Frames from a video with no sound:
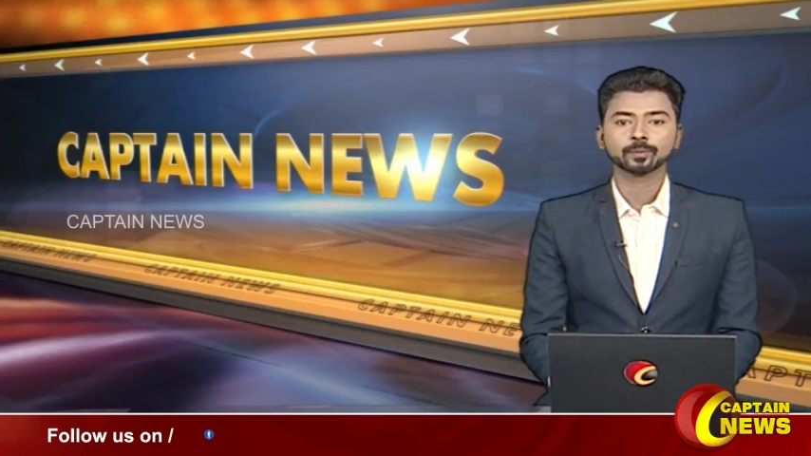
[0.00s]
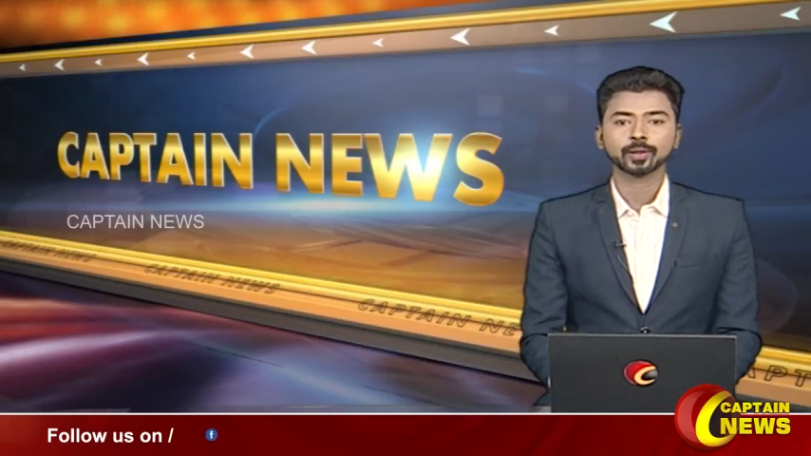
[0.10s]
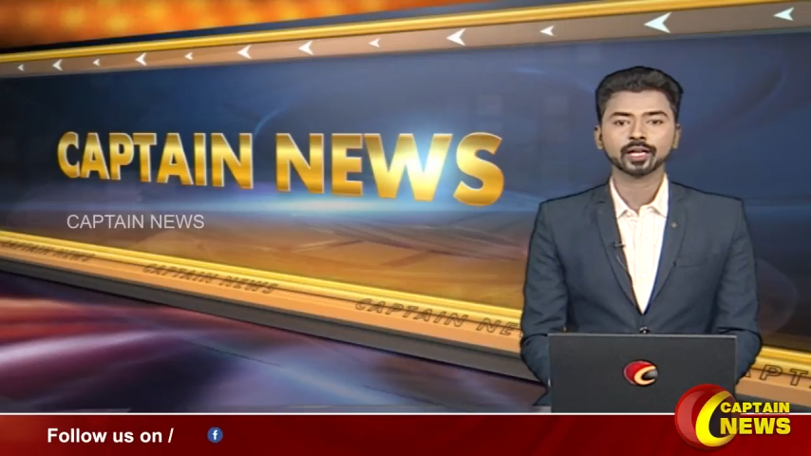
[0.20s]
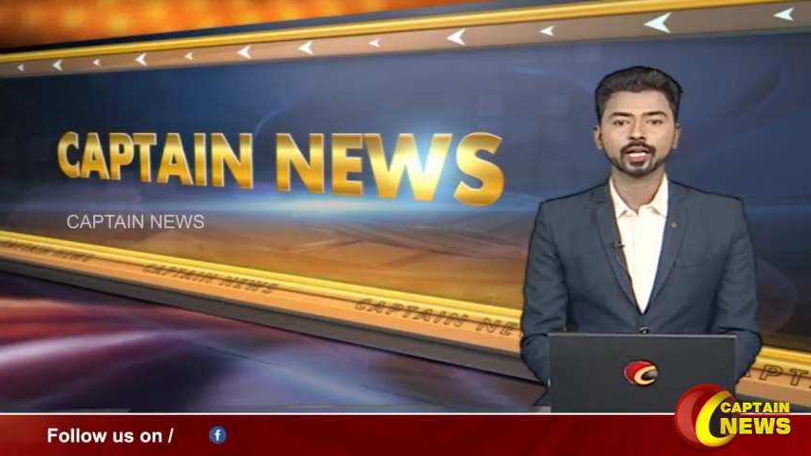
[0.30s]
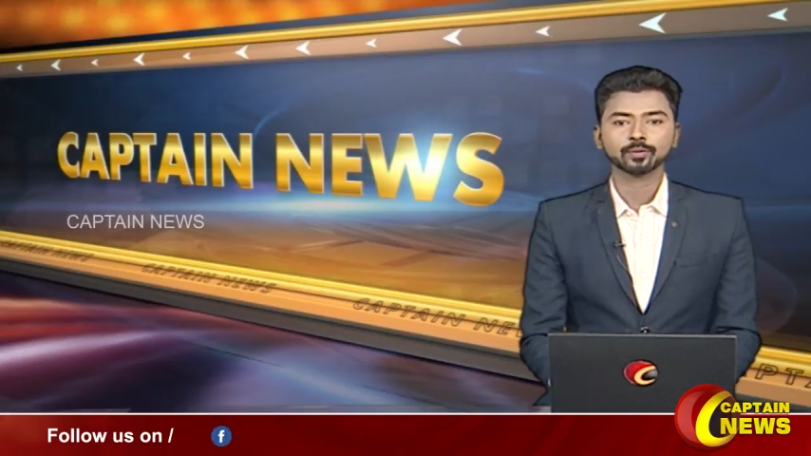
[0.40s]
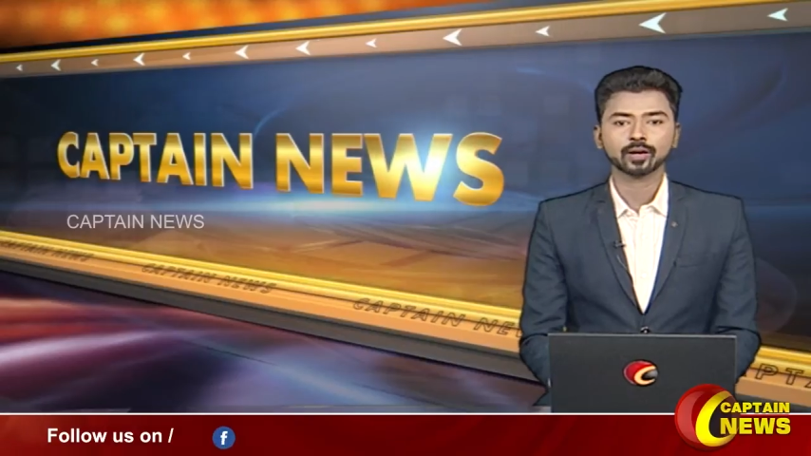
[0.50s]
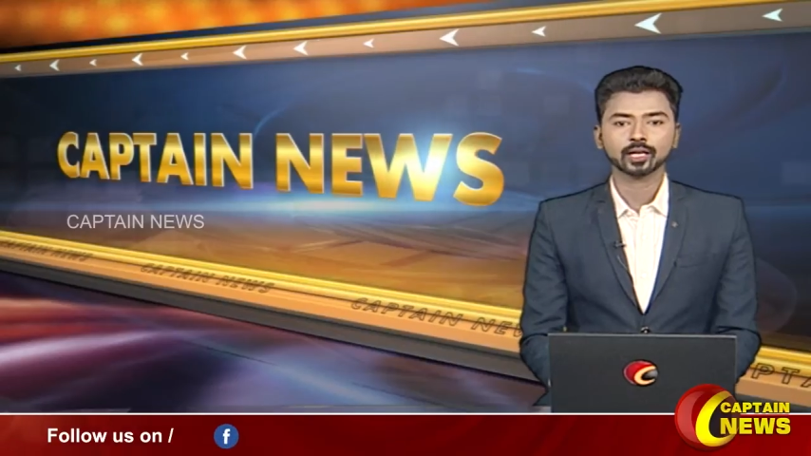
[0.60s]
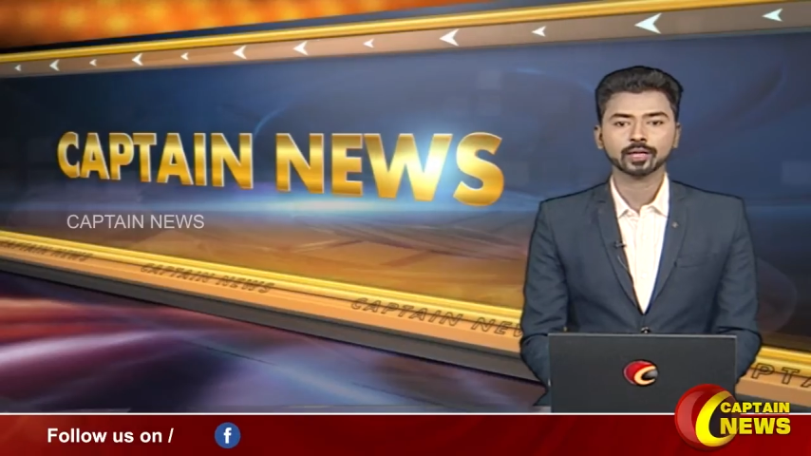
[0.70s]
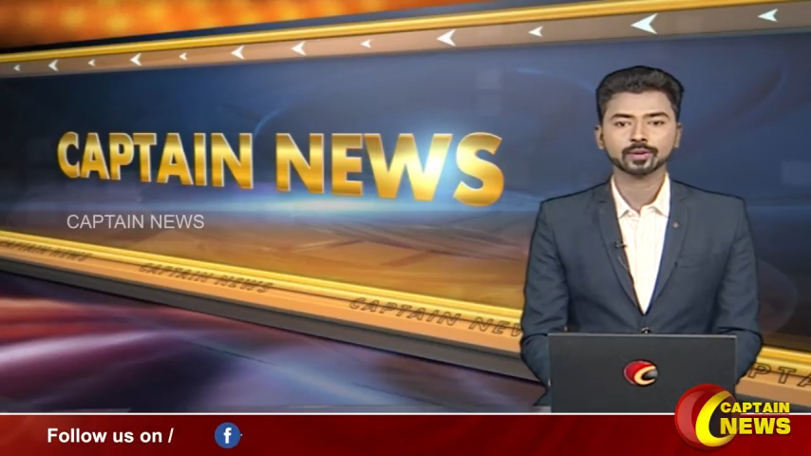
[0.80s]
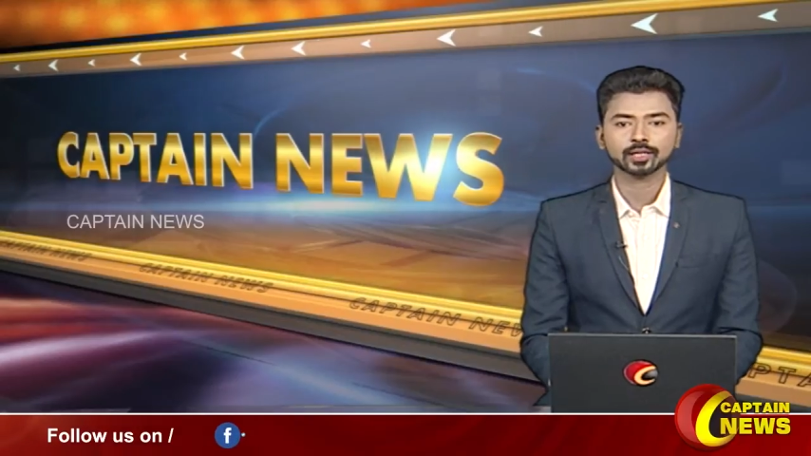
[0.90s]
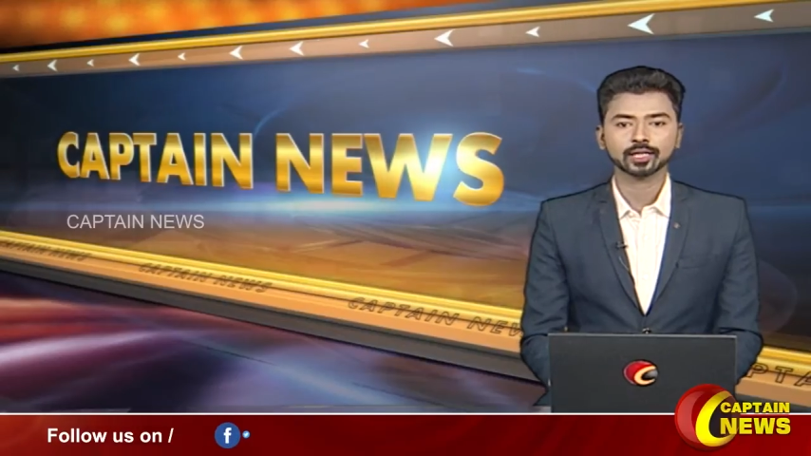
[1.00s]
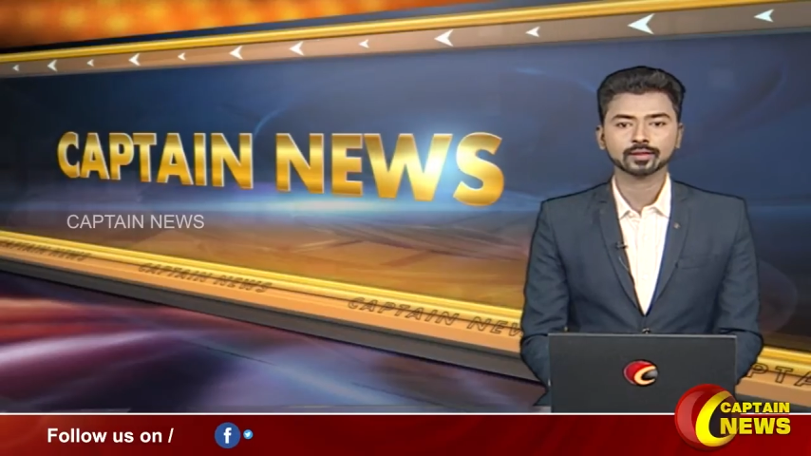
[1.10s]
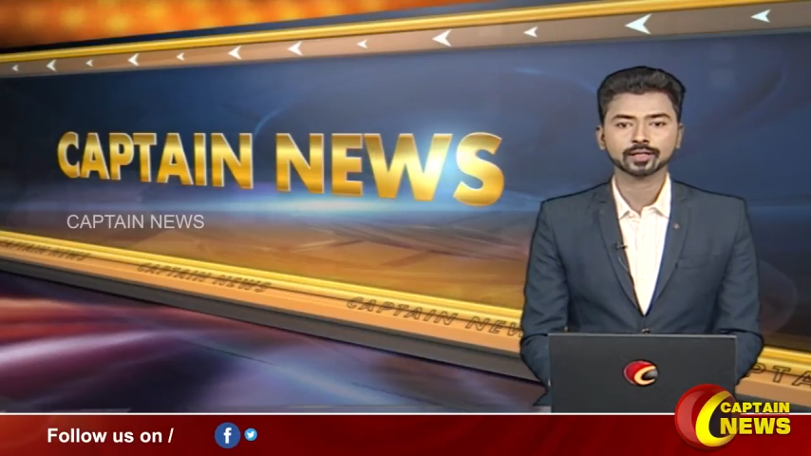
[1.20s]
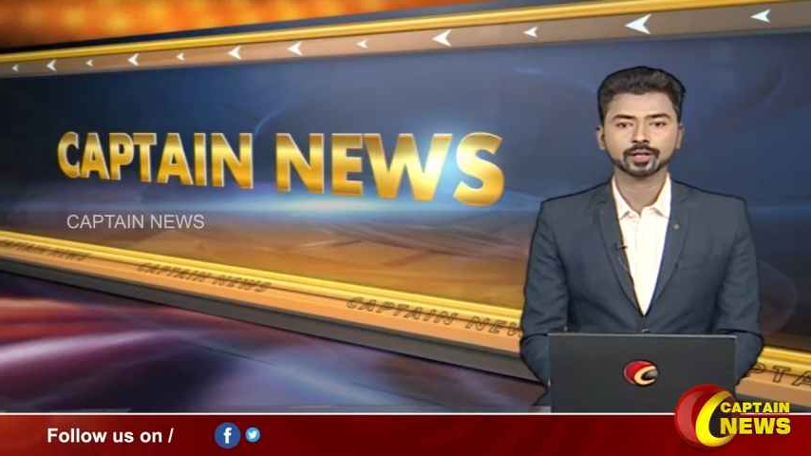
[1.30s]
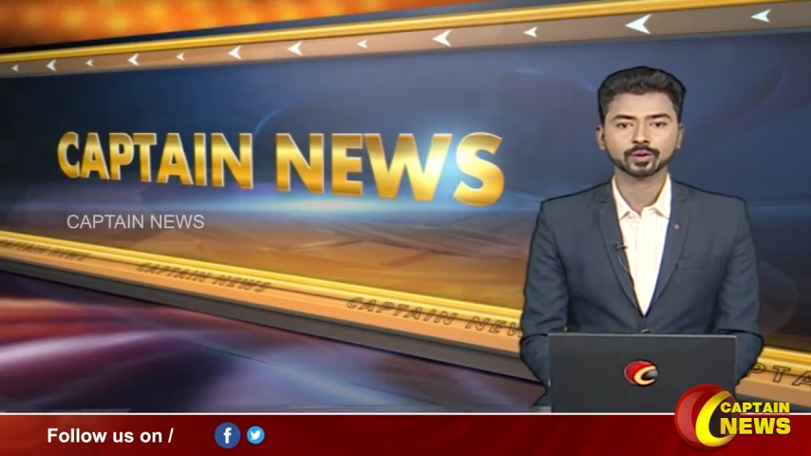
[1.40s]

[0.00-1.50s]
பேரறிவாளனை விடுதலை செய்ய